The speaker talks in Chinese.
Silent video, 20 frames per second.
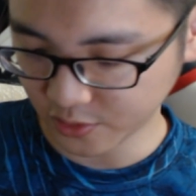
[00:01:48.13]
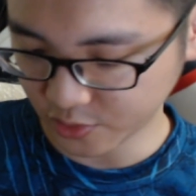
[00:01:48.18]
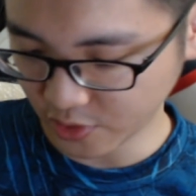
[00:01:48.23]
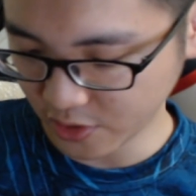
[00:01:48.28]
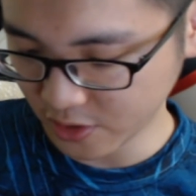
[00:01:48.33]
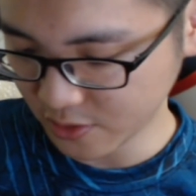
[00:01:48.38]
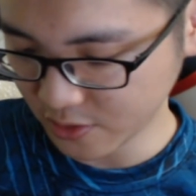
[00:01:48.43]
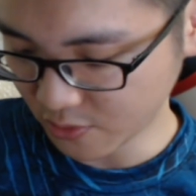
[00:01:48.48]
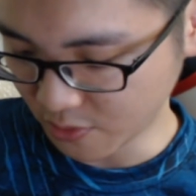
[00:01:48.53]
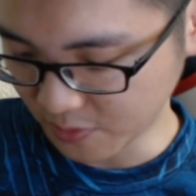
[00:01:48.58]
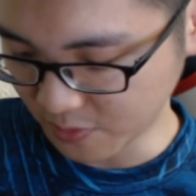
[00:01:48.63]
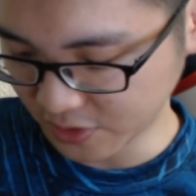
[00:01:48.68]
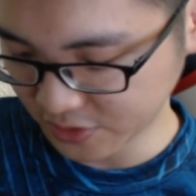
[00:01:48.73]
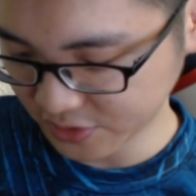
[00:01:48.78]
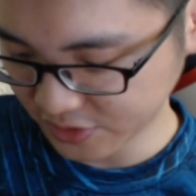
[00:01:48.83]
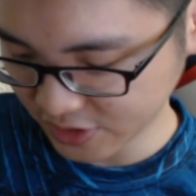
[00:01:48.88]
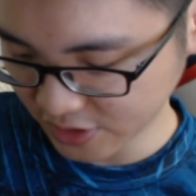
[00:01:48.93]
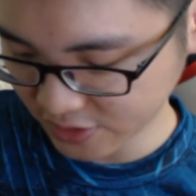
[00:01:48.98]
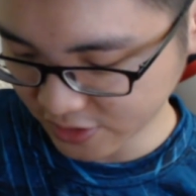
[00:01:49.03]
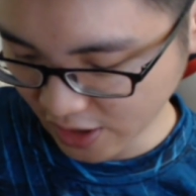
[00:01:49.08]
所以我们
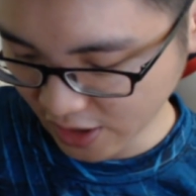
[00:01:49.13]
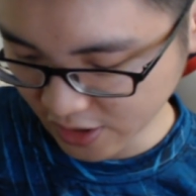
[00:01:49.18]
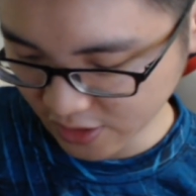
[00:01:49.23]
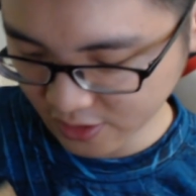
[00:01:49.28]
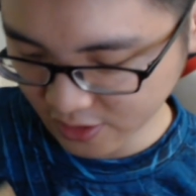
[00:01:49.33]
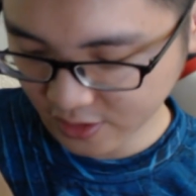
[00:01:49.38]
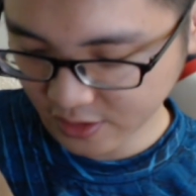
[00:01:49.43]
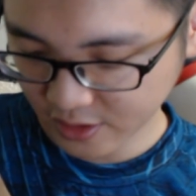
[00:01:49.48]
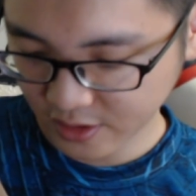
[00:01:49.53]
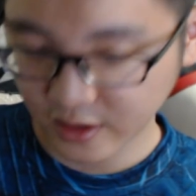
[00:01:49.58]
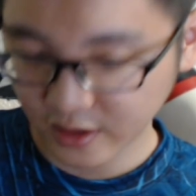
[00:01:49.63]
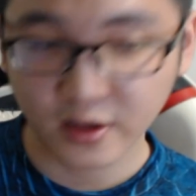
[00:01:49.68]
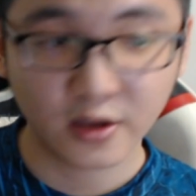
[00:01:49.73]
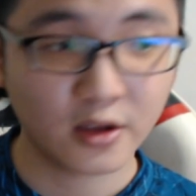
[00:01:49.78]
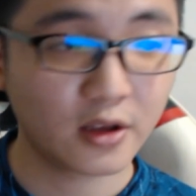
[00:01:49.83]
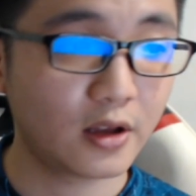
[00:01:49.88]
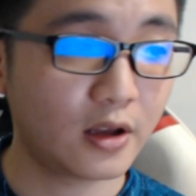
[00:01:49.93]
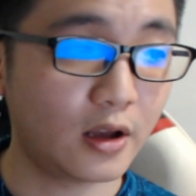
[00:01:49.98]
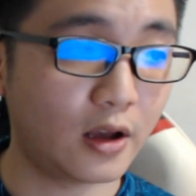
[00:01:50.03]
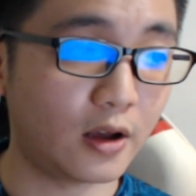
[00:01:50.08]
现在
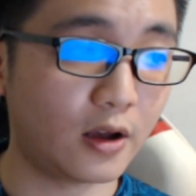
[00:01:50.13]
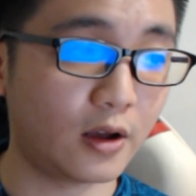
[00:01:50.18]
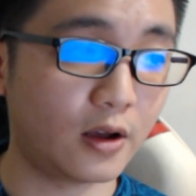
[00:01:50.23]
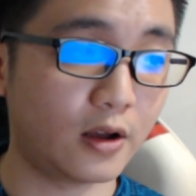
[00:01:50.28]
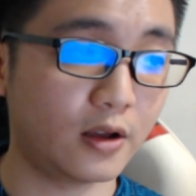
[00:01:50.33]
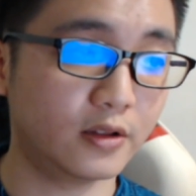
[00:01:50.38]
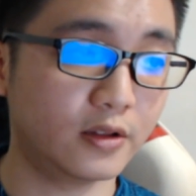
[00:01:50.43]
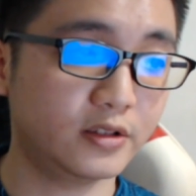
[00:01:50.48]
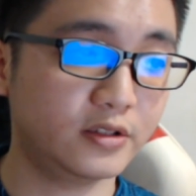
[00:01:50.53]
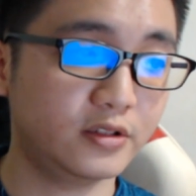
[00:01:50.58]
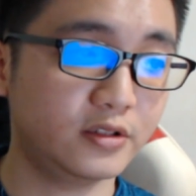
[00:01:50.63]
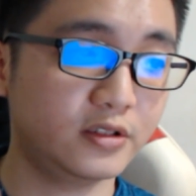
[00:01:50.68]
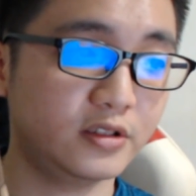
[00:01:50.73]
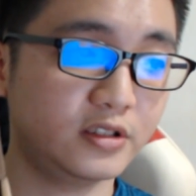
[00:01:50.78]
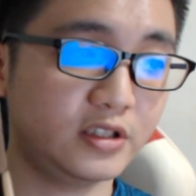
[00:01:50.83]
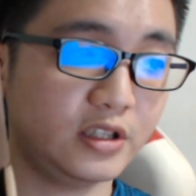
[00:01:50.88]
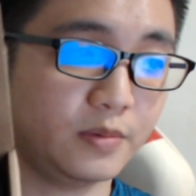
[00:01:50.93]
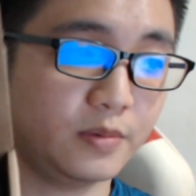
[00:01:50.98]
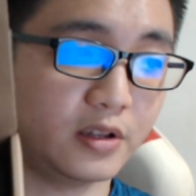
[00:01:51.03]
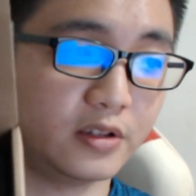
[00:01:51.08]
呃
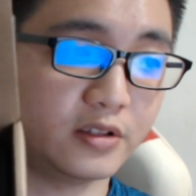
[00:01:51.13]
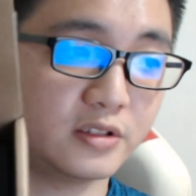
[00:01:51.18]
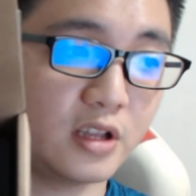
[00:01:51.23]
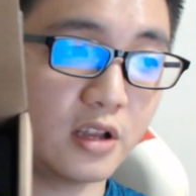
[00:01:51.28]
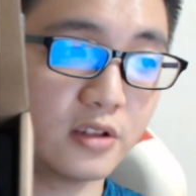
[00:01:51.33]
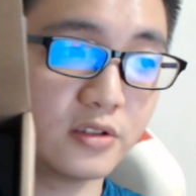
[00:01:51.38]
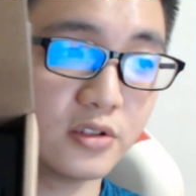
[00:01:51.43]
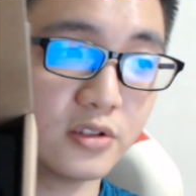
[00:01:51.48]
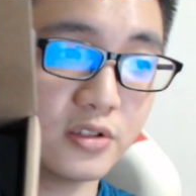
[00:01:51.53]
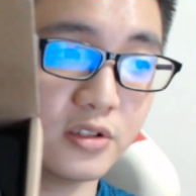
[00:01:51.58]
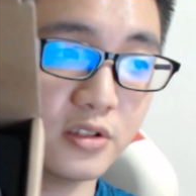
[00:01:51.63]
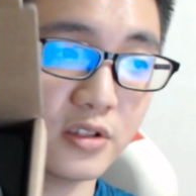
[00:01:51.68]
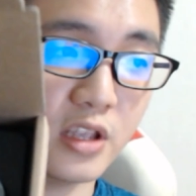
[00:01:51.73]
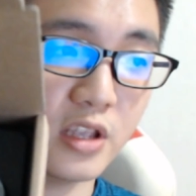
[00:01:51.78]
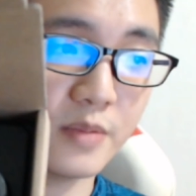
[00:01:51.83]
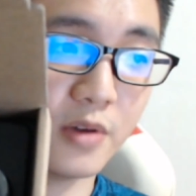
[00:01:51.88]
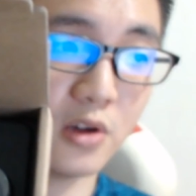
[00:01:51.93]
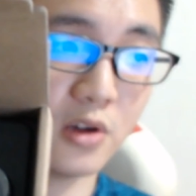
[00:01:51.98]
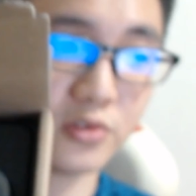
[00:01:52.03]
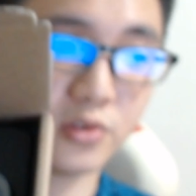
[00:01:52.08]
基本上就是内
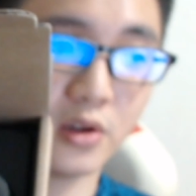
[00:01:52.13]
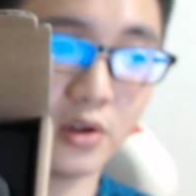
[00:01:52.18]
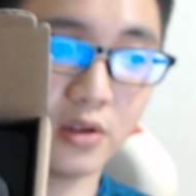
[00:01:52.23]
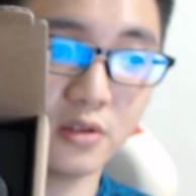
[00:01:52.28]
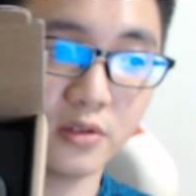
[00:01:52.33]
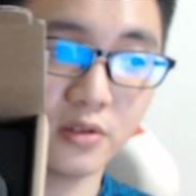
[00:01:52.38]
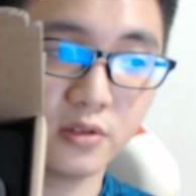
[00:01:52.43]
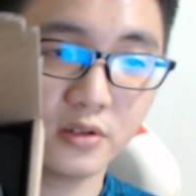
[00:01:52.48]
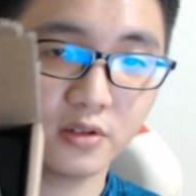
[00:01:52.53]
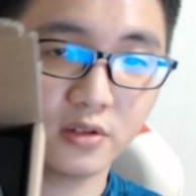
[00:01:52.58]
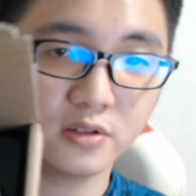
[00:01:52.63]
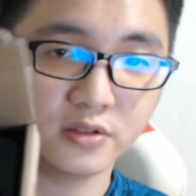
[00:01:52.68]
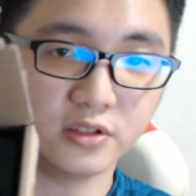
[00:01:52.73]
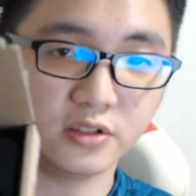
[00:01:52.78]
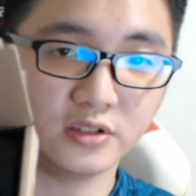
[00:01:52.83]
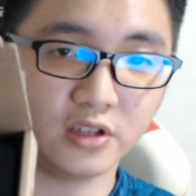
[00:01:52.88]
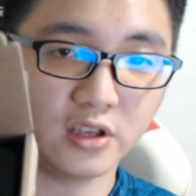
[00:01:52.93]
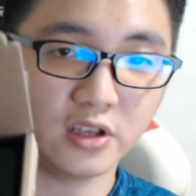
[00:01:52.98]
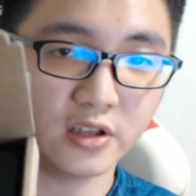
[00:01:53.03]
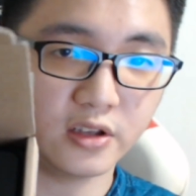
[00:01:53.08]
包装直
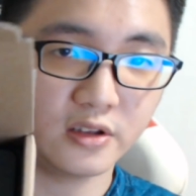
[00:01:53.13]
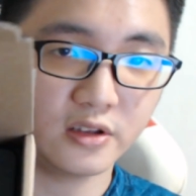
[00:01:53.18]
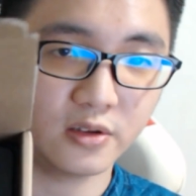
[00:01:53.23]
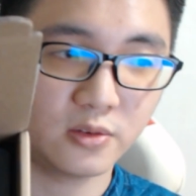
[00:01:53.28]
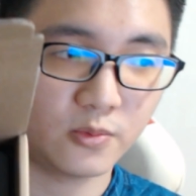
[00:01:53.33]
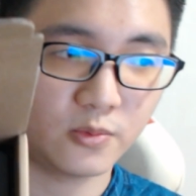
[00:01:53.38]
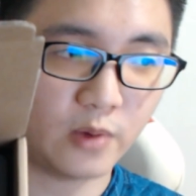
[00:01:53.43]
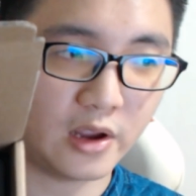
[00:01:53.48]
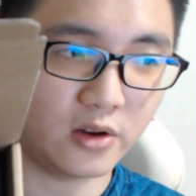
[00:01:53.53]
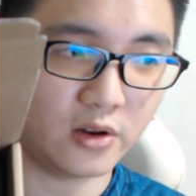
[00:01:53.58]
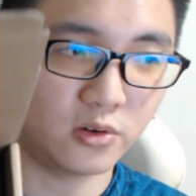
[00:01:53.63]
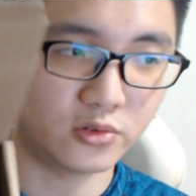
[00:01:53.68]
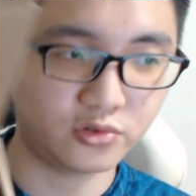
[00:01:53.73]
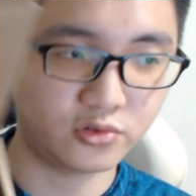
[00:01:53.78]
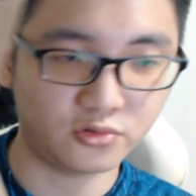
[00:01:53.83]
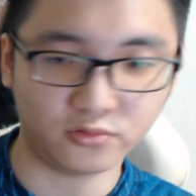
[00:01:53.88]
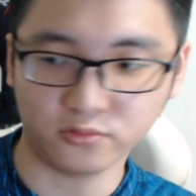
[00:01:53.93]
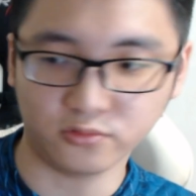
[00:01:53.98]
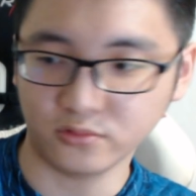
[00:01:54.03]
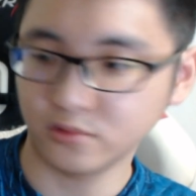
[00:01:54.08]
接外露
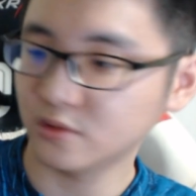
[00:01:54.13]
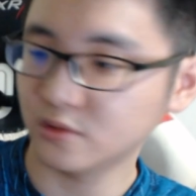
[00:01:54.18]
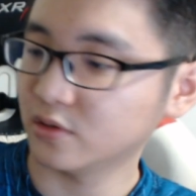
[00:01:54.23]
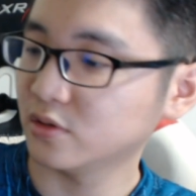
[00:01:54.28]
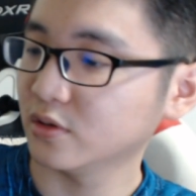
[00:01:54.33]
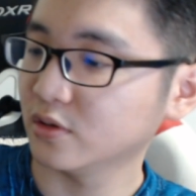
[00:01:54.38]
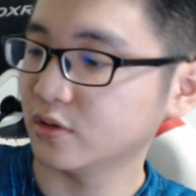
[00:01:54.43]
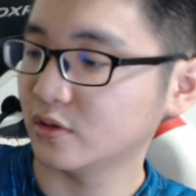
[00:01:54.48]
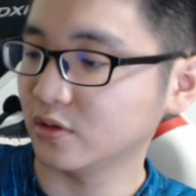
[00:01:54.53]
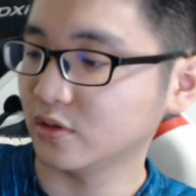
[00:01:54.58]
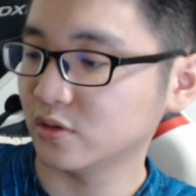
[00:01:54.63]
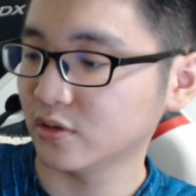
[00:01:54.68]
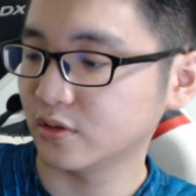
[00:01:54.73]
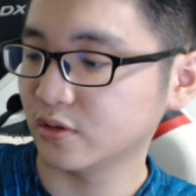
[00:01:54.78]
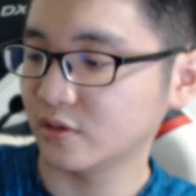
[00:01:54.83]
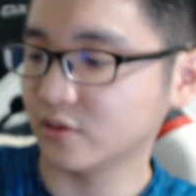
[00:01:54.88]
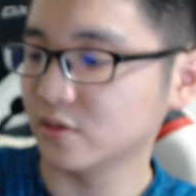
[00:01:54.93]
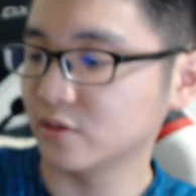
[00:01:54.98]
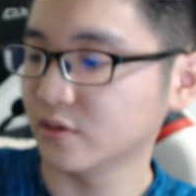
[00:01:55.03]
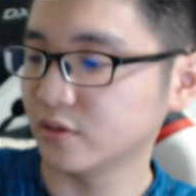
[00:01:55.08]
出
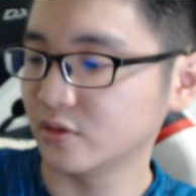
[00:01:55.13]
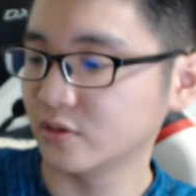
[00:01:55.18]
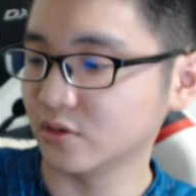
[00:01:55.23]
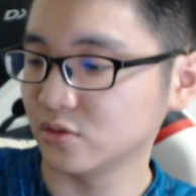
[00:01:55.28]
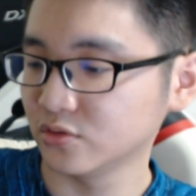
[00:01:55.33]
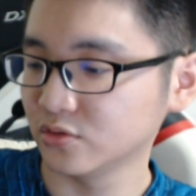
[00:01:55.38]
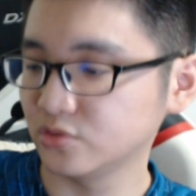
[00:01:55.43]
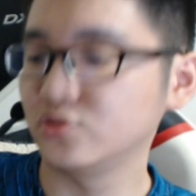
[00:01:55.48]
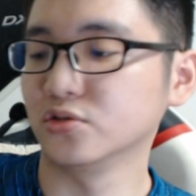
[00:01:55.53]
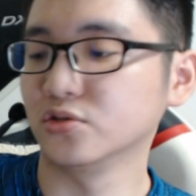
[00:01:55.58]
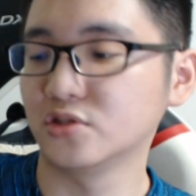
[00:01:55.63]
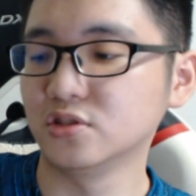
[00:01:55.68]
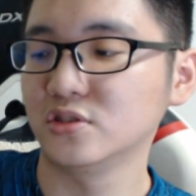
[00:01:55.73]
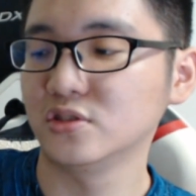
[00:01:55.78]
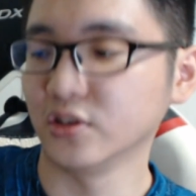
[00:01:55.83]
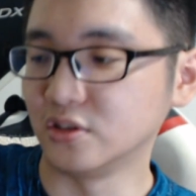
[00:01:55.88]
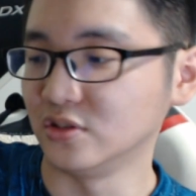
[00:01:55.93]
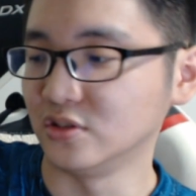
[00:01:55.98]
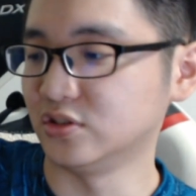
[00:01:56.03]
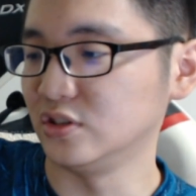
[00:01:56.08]
就是摄
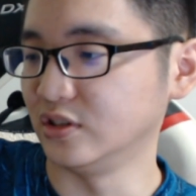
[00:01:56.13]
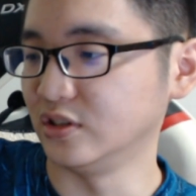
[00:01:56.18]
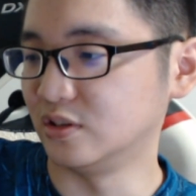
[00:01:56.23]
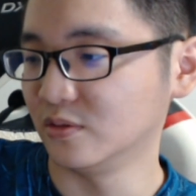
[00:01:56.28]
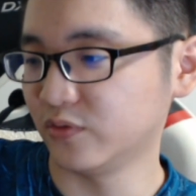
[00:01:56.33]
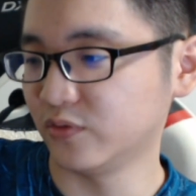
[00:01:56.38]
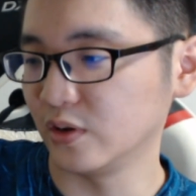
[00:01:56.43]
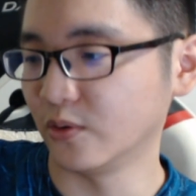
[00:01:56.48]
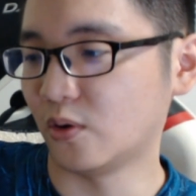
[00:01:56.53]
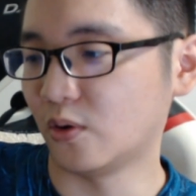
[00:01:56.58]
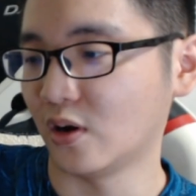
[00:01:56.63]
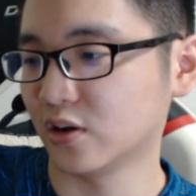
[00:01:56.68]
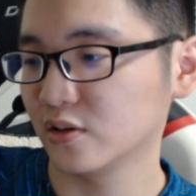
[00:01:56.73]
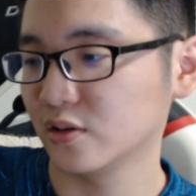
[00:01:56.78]
影机，废话。